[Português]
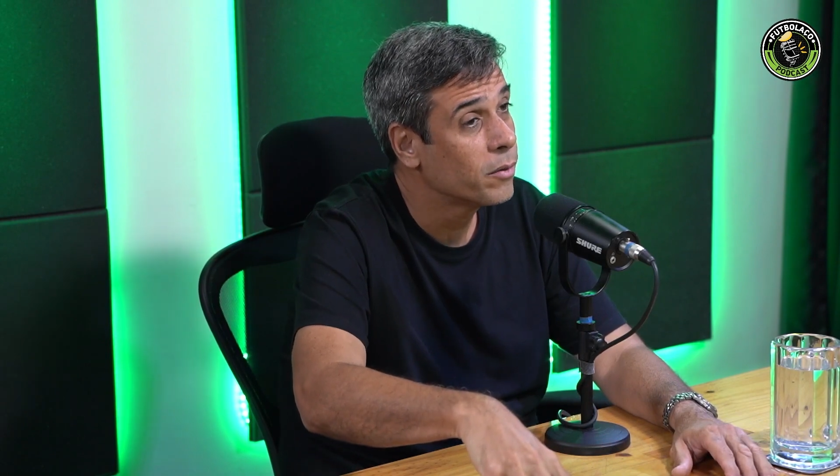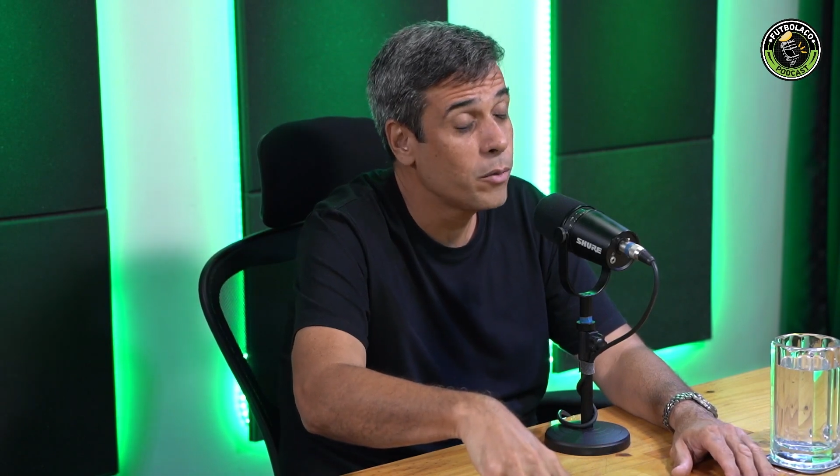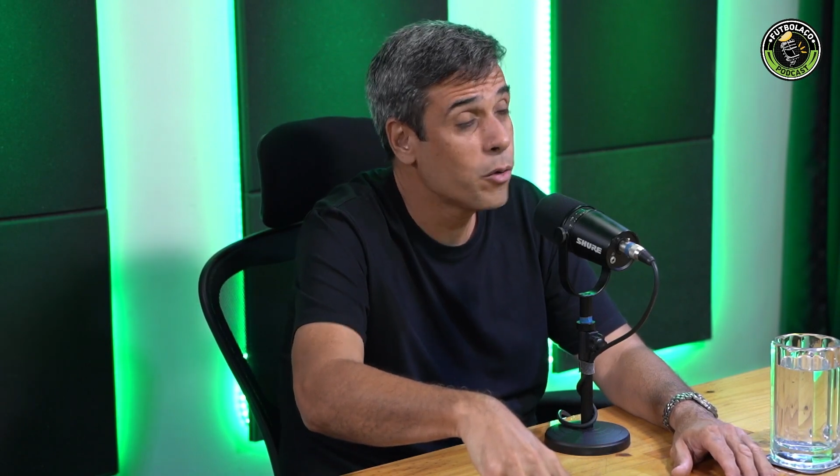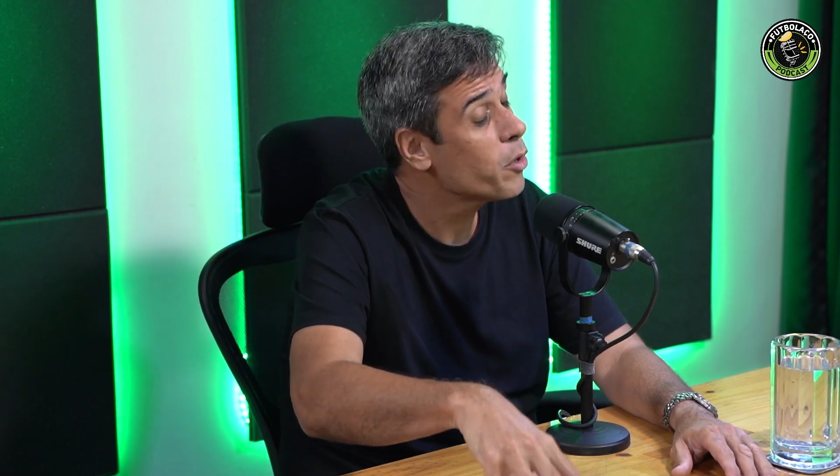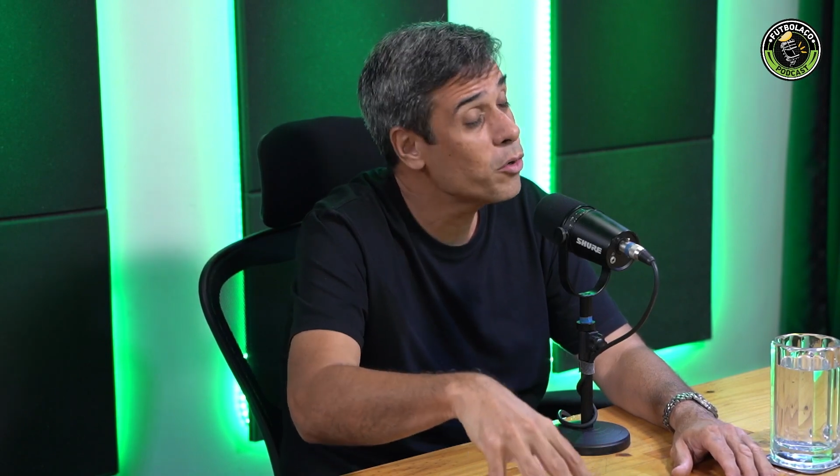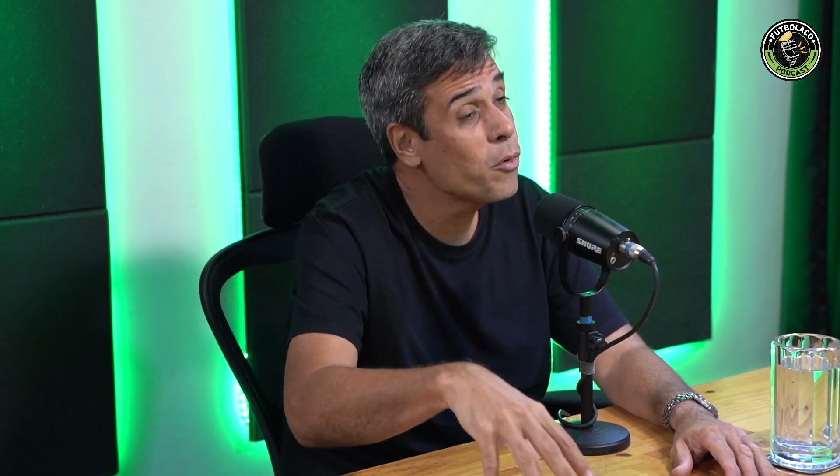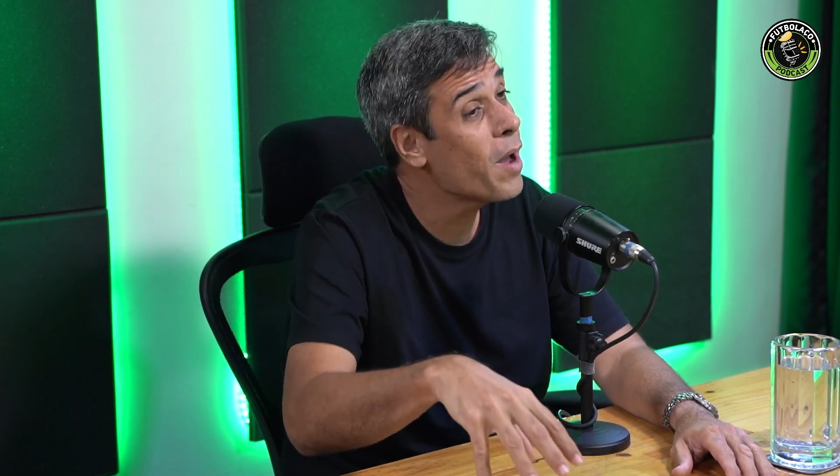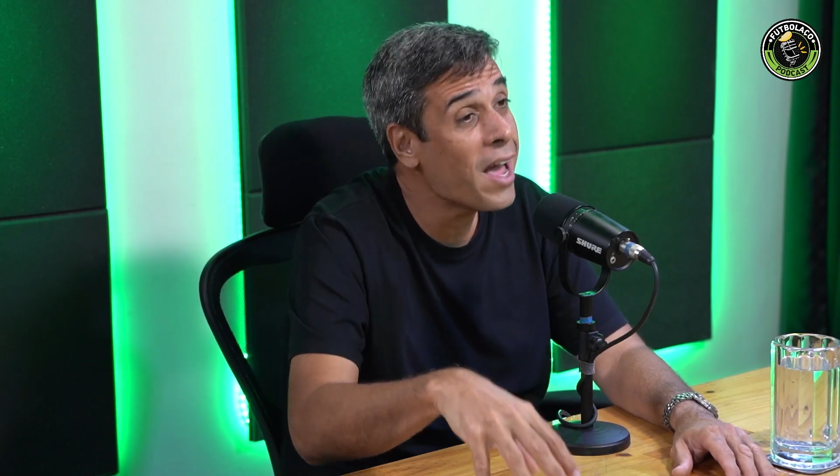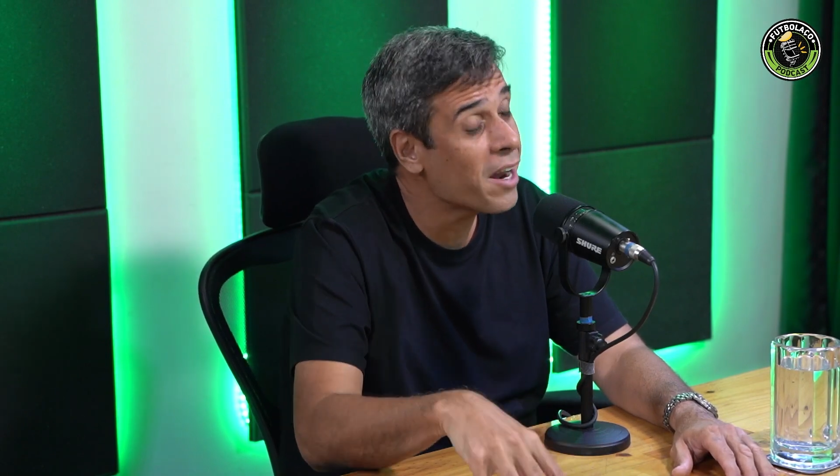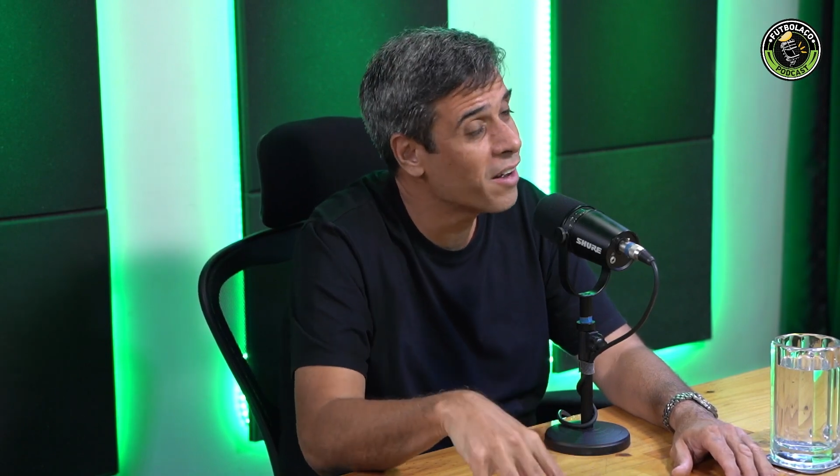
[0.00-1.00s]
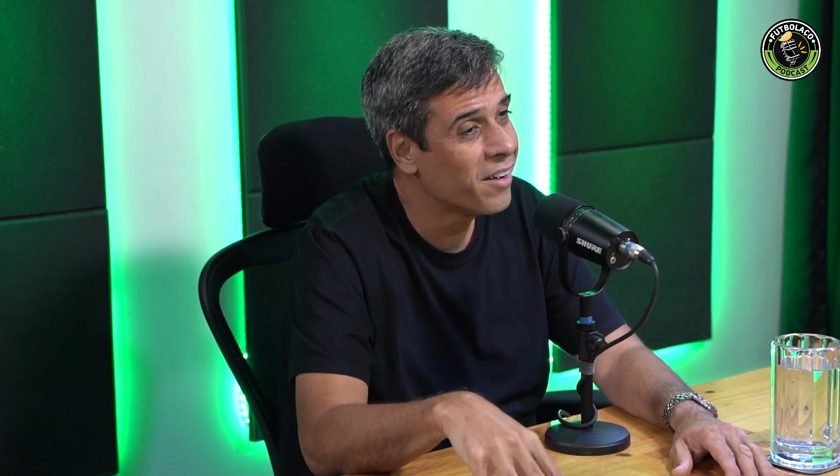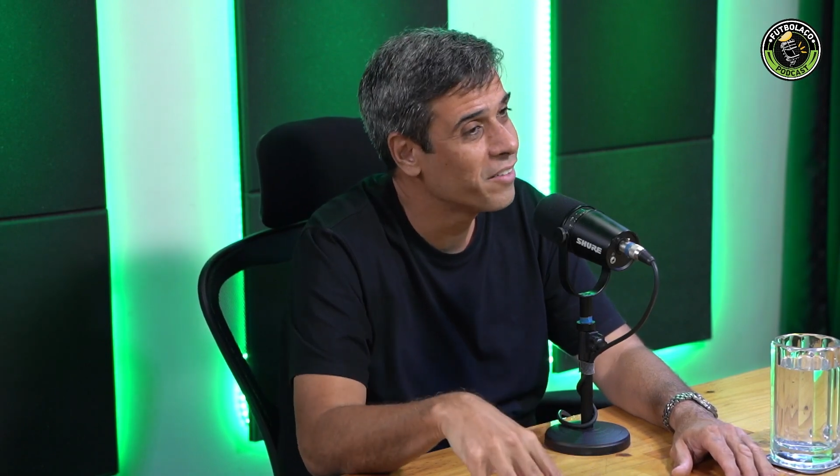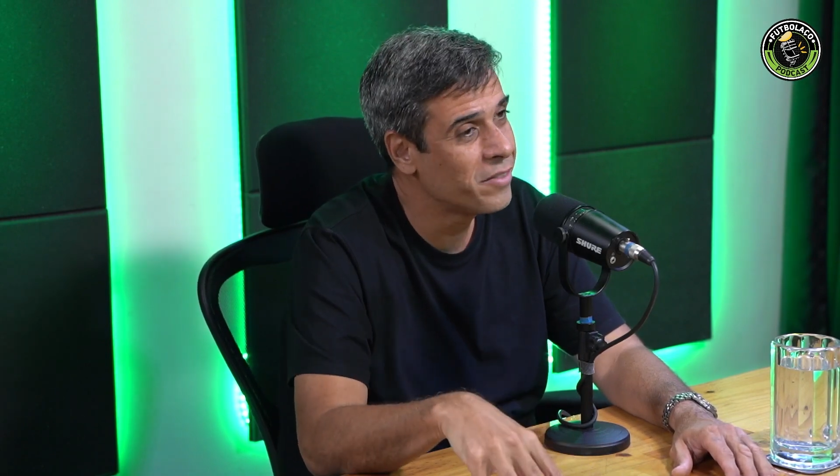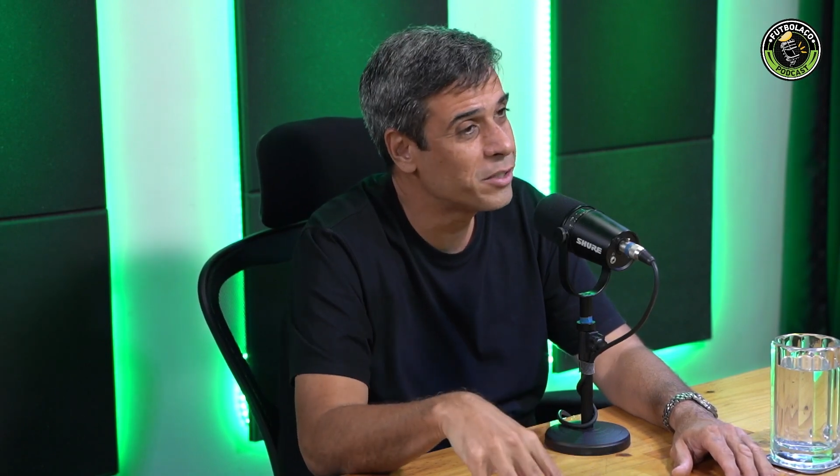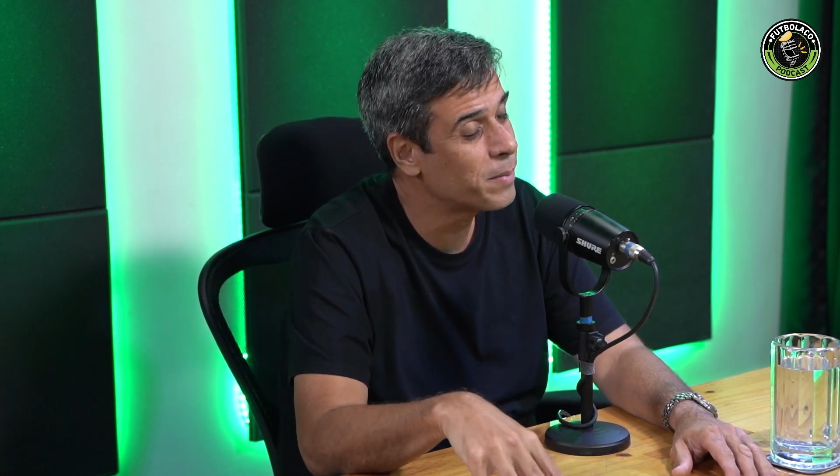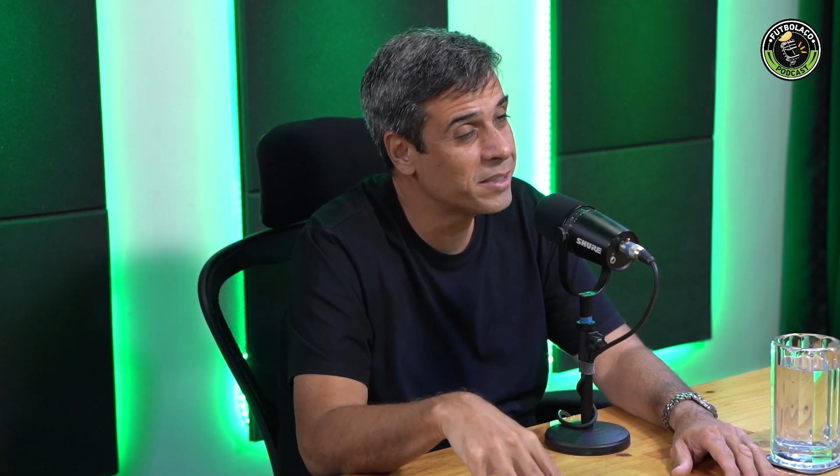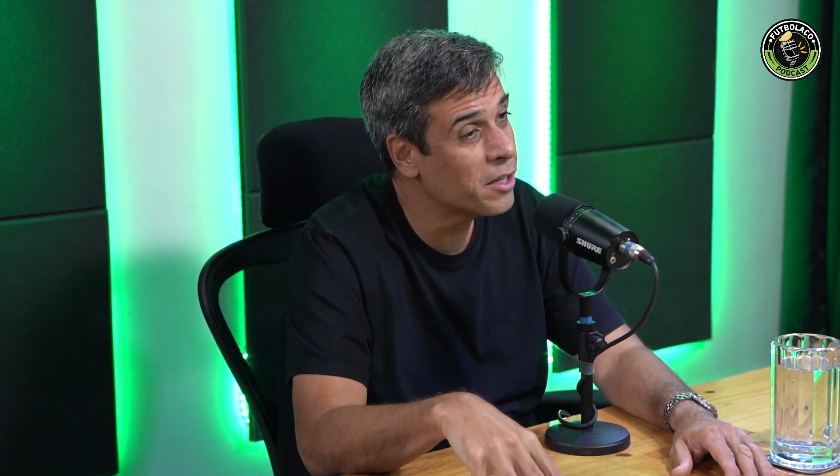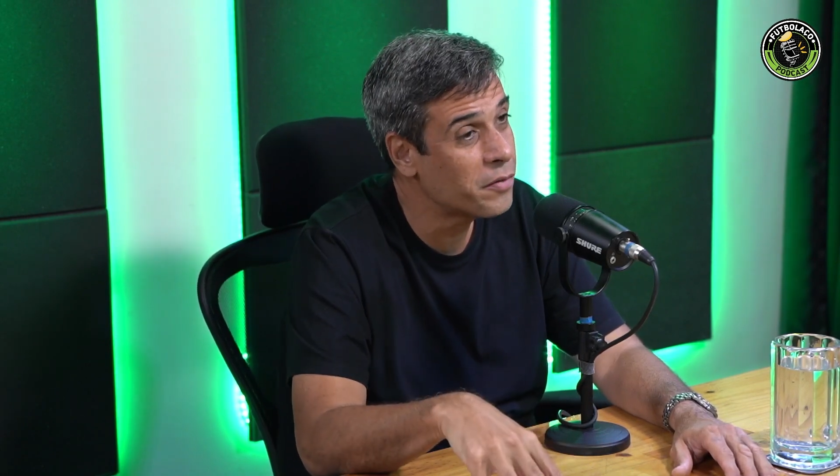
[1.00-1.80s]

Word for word: o Eurico não era vice-presidente